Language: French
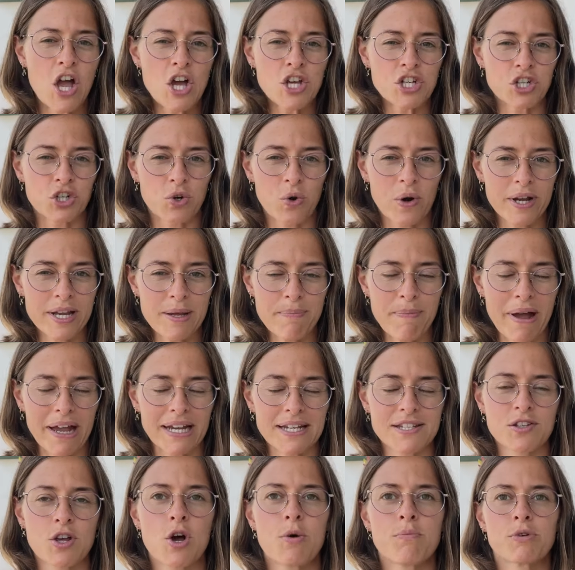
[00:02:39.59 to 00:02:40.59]
Je croyais par
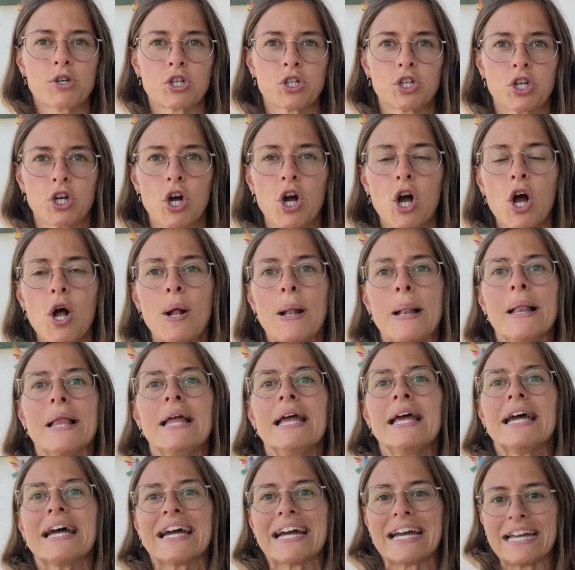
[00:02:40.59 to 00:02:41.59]
exemple que
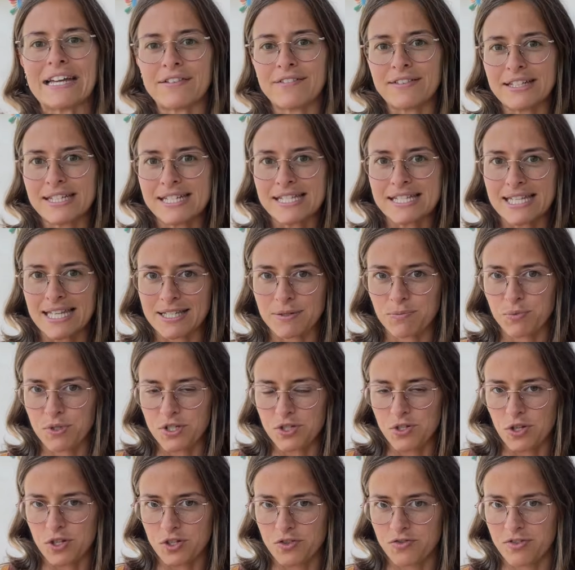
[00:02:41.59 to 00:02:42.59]
réveiller cette
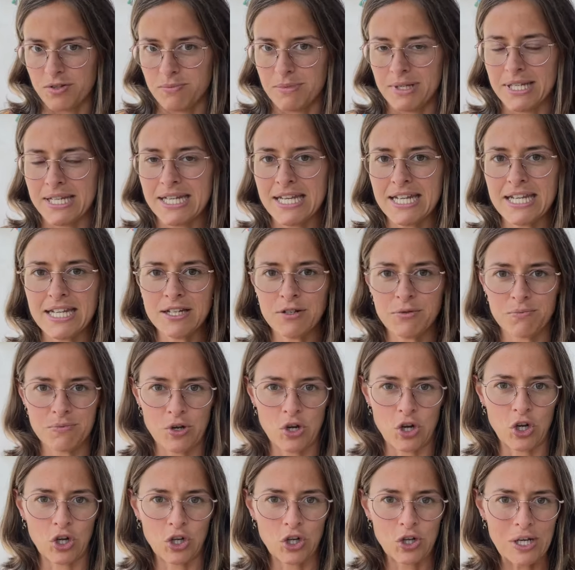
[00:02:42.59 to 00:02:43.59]
puissance féminine ou
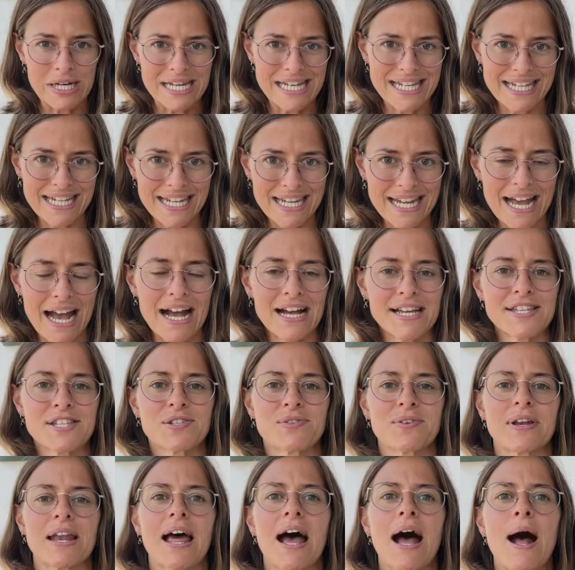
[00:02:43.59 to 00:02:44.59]
me relier à
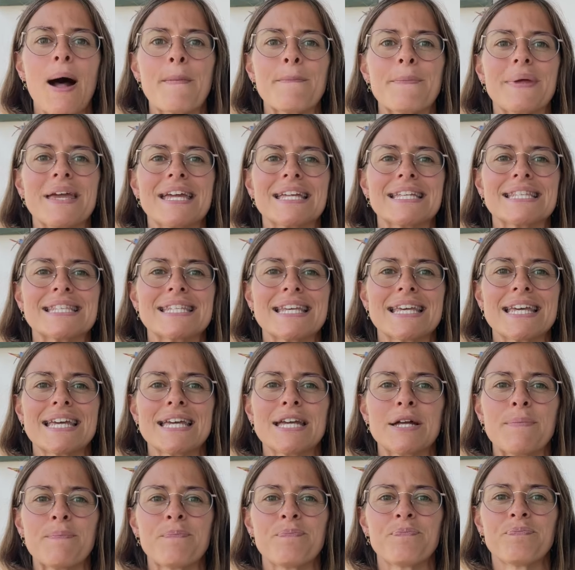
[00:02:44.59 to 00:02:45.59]
cela
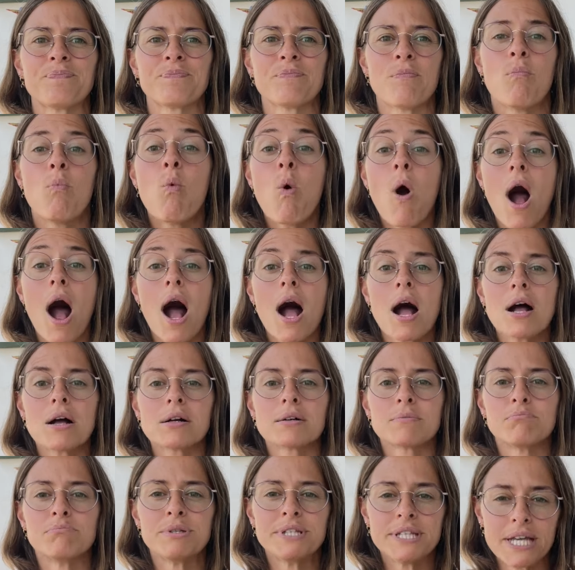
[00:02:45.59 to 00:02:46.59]
était moins
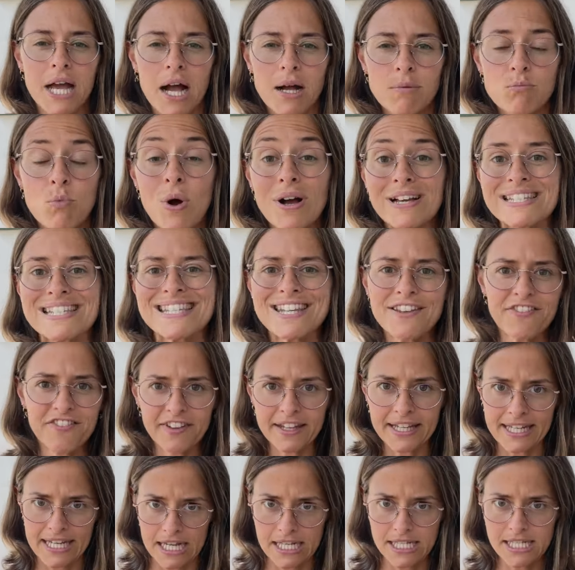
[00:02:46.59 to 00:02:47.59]
bien, moins
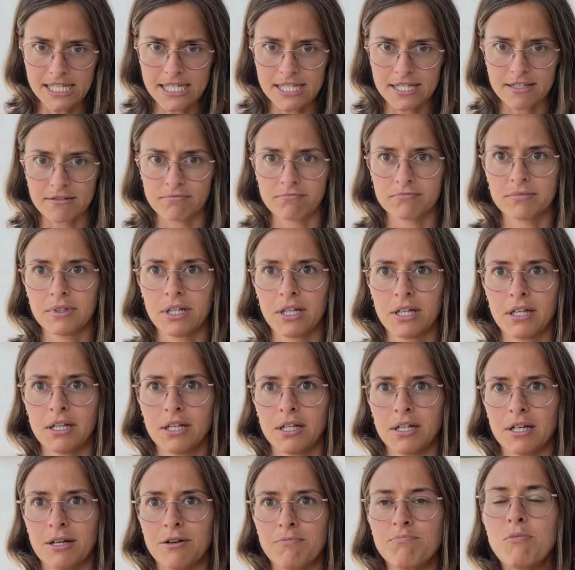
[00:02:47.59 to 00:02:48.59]
efficace,
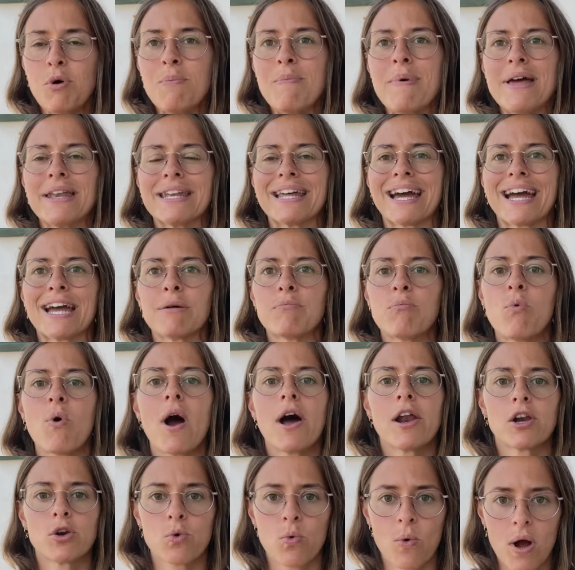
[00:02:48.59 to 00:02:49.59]
me mènerait
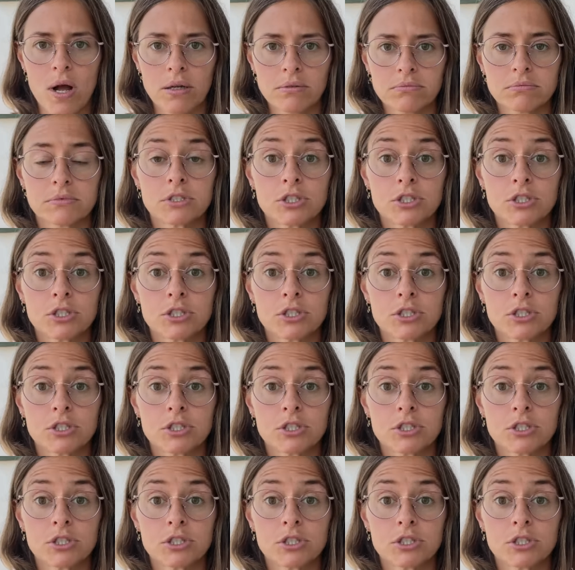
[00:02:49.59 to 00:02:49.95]
moins loin